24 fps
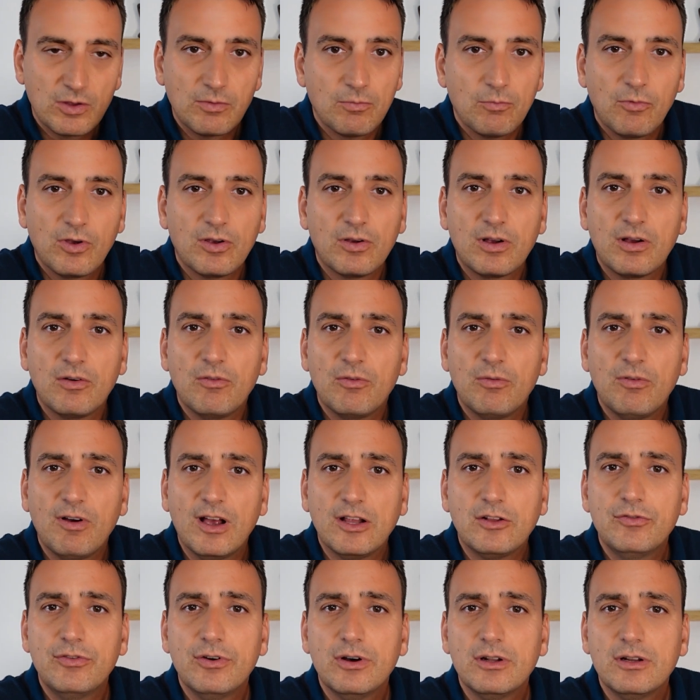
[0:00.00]

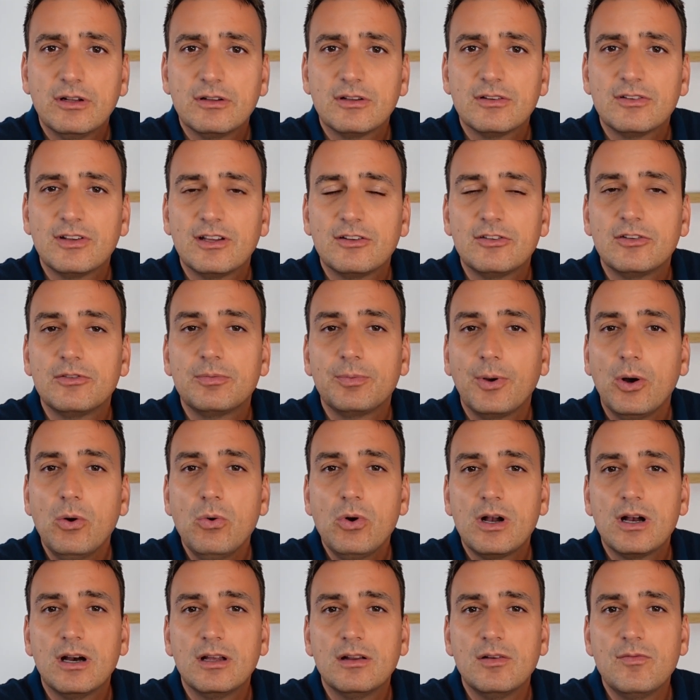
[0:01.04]
weit vorne, das heißt, es
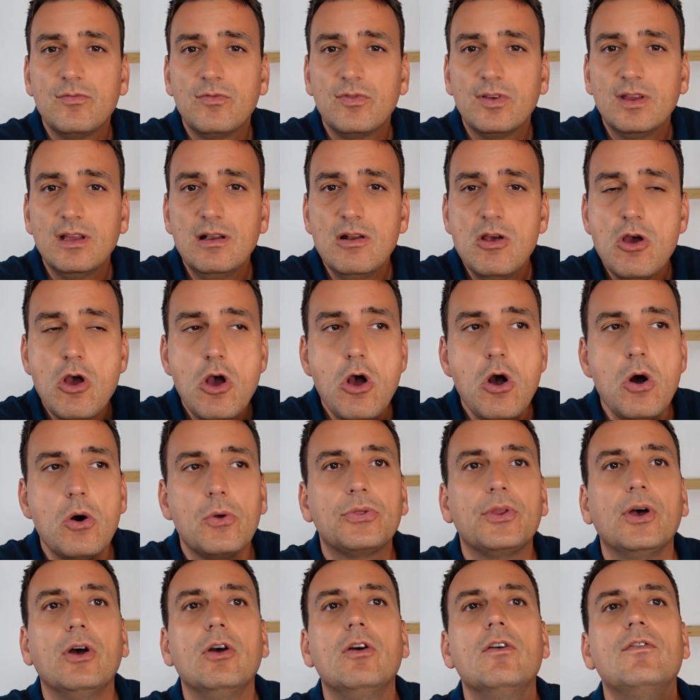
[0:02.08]
braucht gar nicht viel
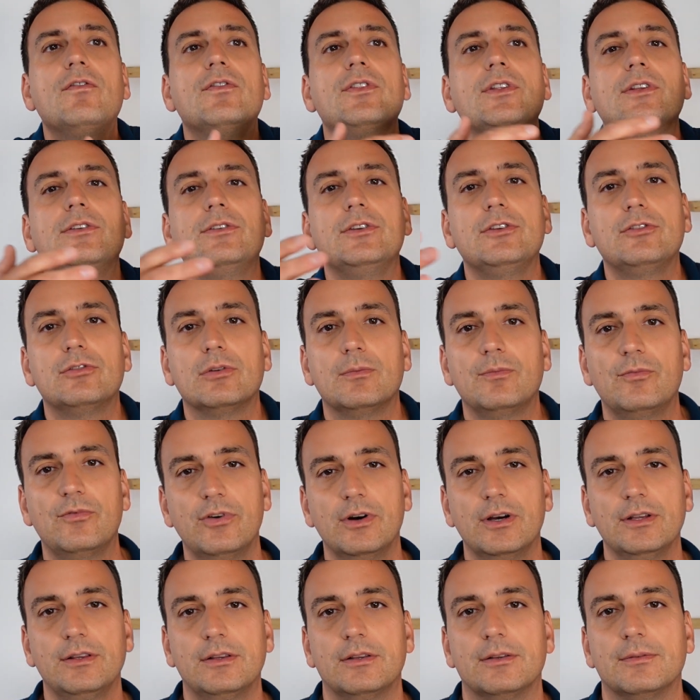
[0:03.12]
und da öffnen sich schon
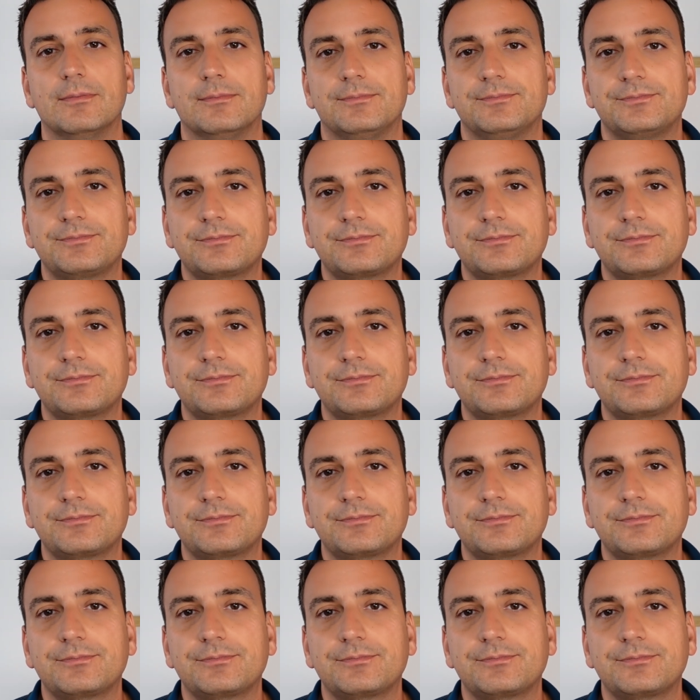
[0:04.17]
Pforten.